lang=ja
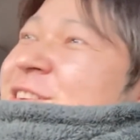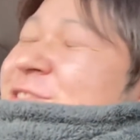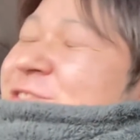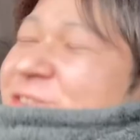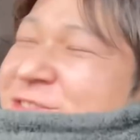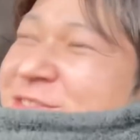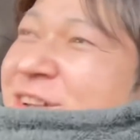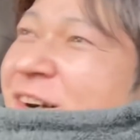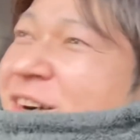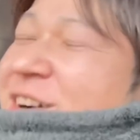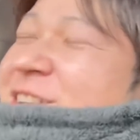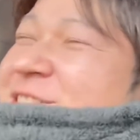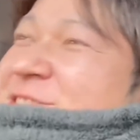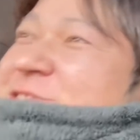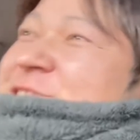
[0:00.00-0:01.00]
そんなわ
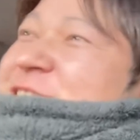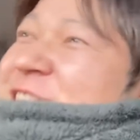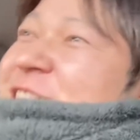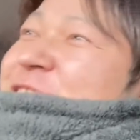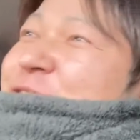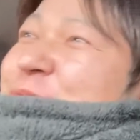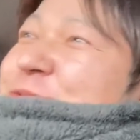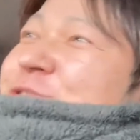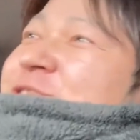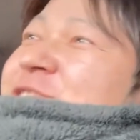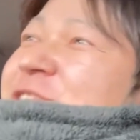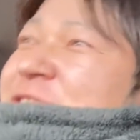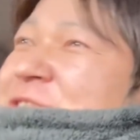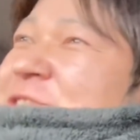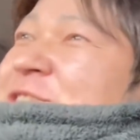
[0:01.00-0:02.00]
かりにくいんかって思うんで
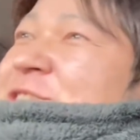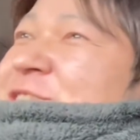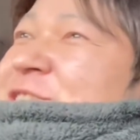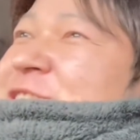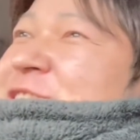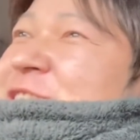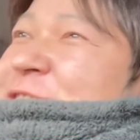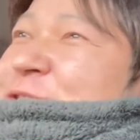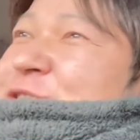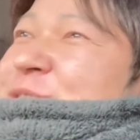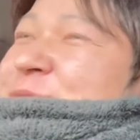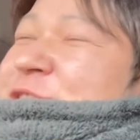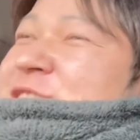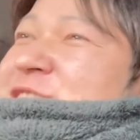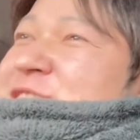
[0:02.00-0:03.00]
すけど、いや、俺
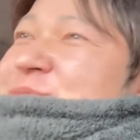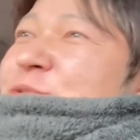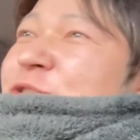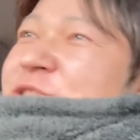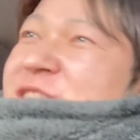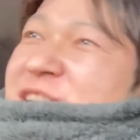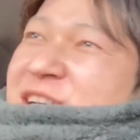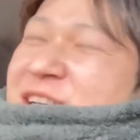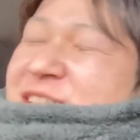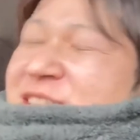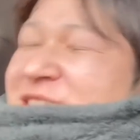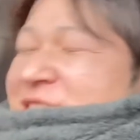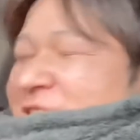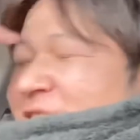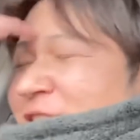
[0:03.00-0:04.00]
はもういつも置き配
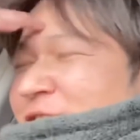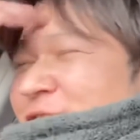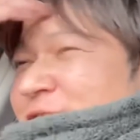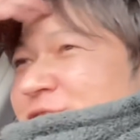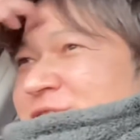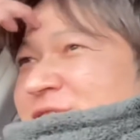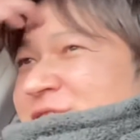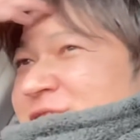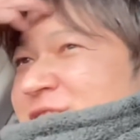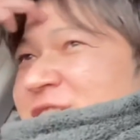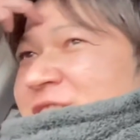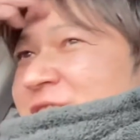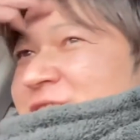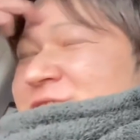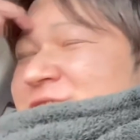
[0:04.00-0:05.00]
にしか頼んで
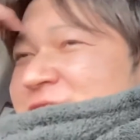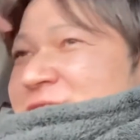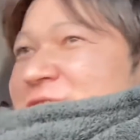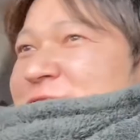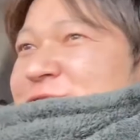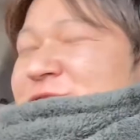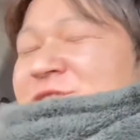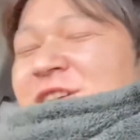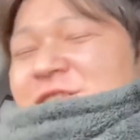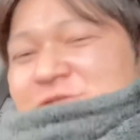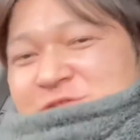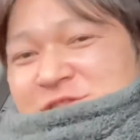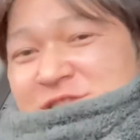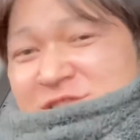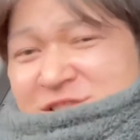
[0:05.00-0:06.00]
へんし、その
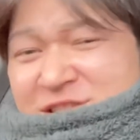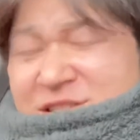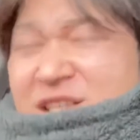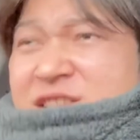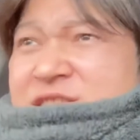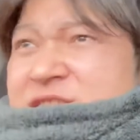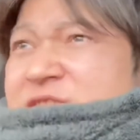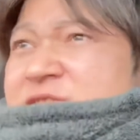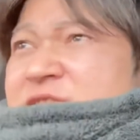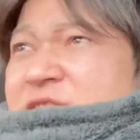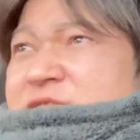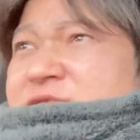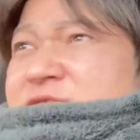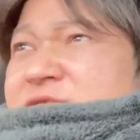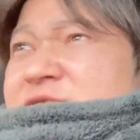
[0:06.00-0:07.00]
確認しないんですかっ
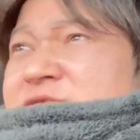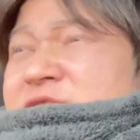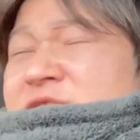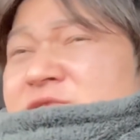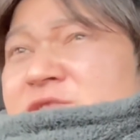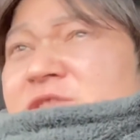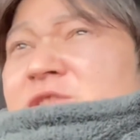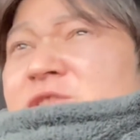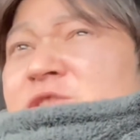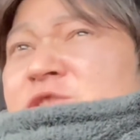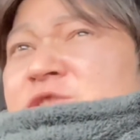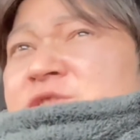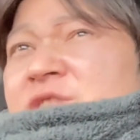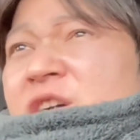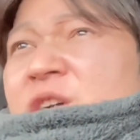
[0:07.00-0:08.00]
て言うんですけど、
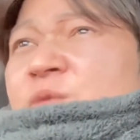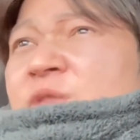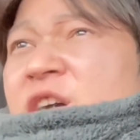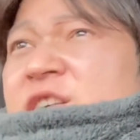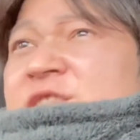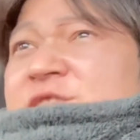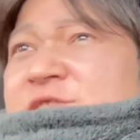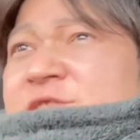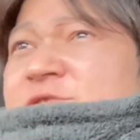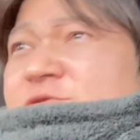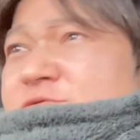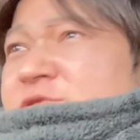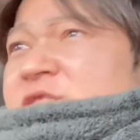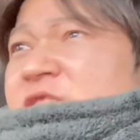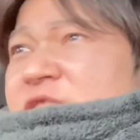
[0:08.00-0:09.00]
なんかわかりにく
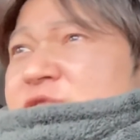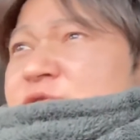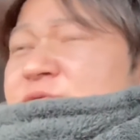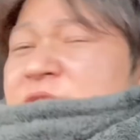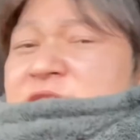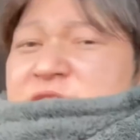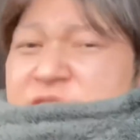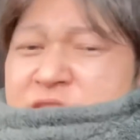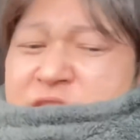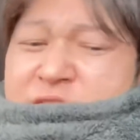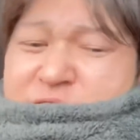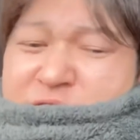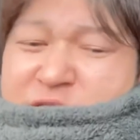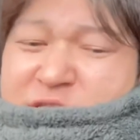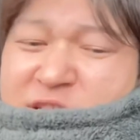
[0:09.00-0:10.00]
くてって言われて、
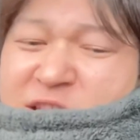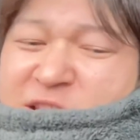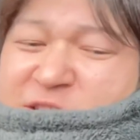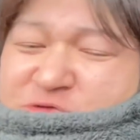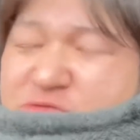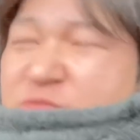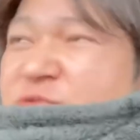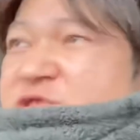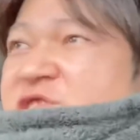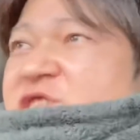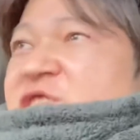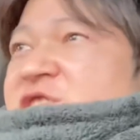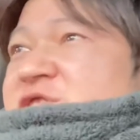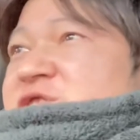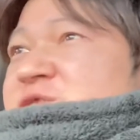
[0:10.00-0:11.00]
んで、なんかいつも持って
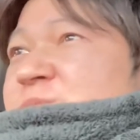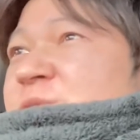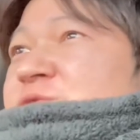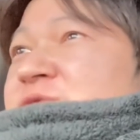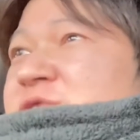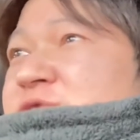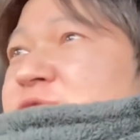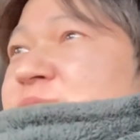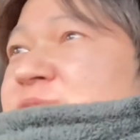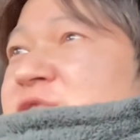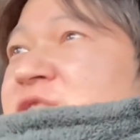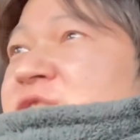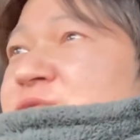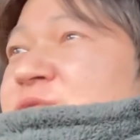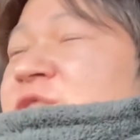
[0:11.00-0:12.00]
帰ってしまうんです、み
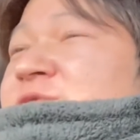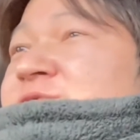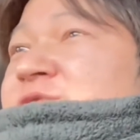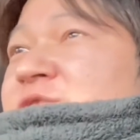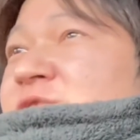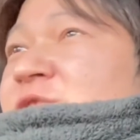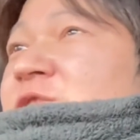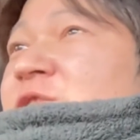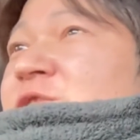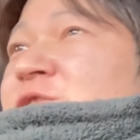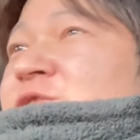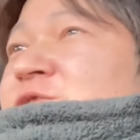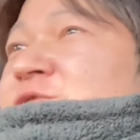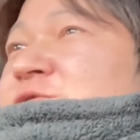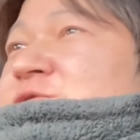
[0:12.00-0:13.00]
たいに言われるんですけど、
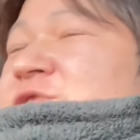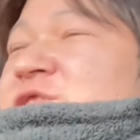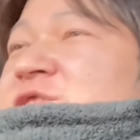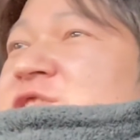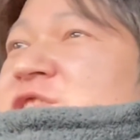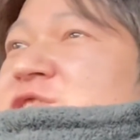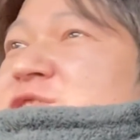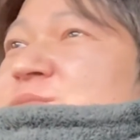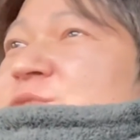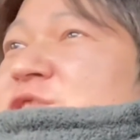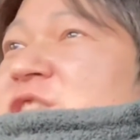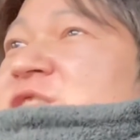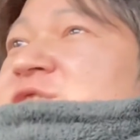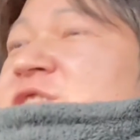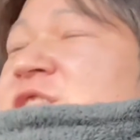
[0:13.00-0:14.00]
んで、いつも
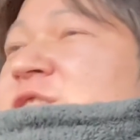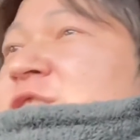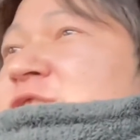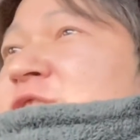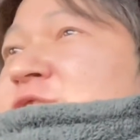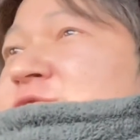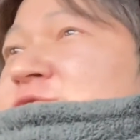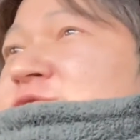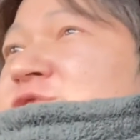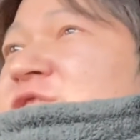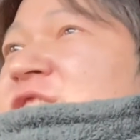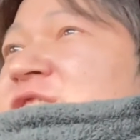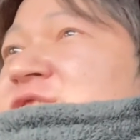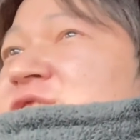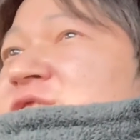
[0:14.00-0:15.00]
ね、再配達の時
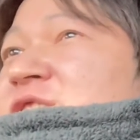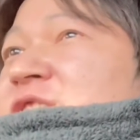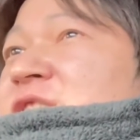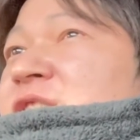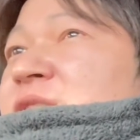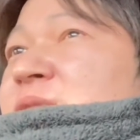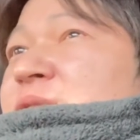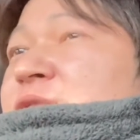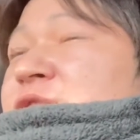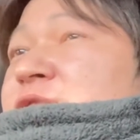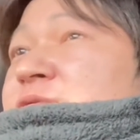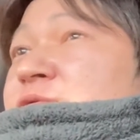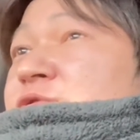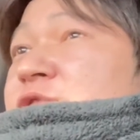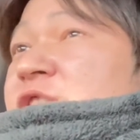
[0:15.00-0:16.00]
間して、
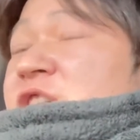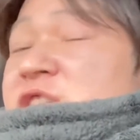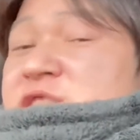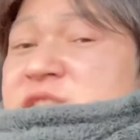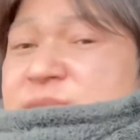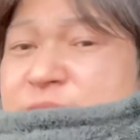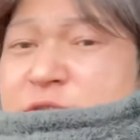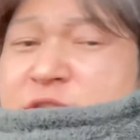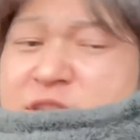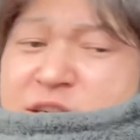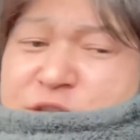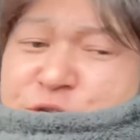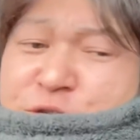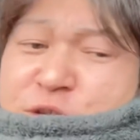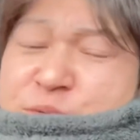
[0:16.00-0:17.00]
お願いしても、な
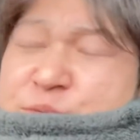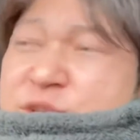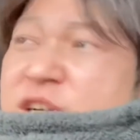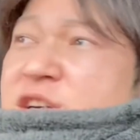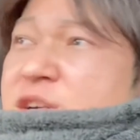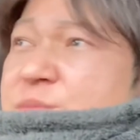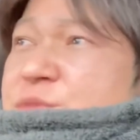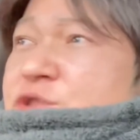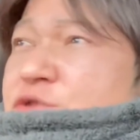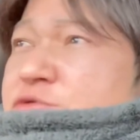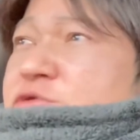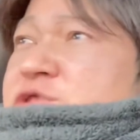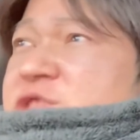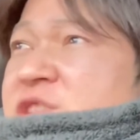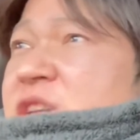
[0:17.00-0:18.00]
んかそれもなんか見落
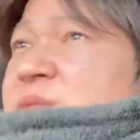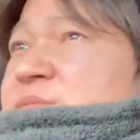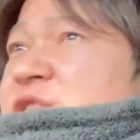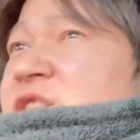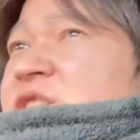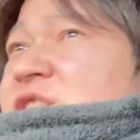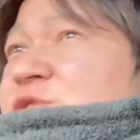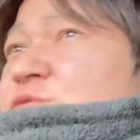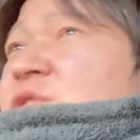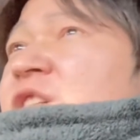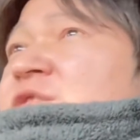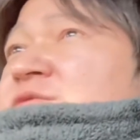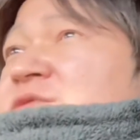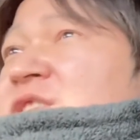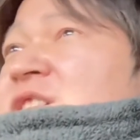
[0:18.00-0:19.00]
として、みたいな言
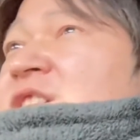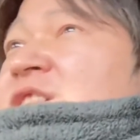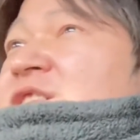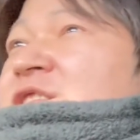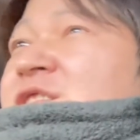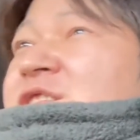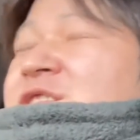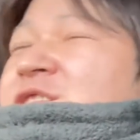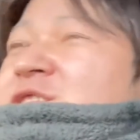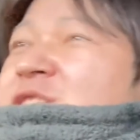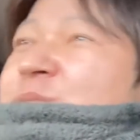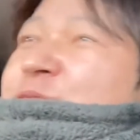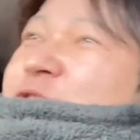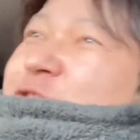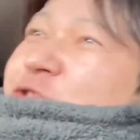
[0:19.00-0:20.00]
われるんで、い
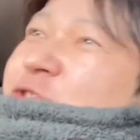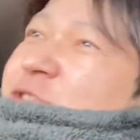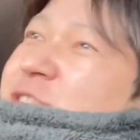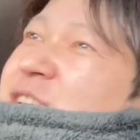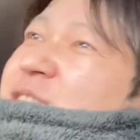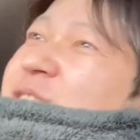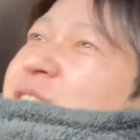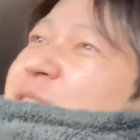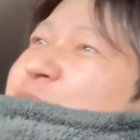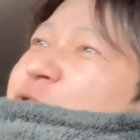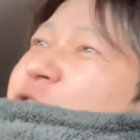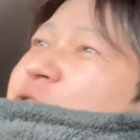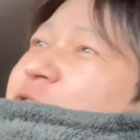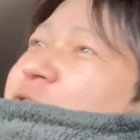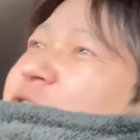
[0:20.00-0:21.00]
や、もうそれは
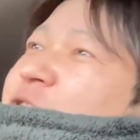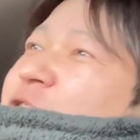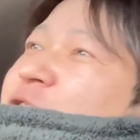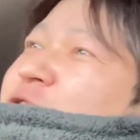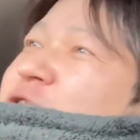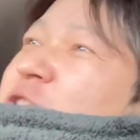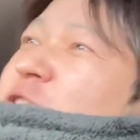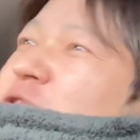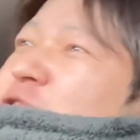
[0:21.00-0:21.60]
もう、ちょっ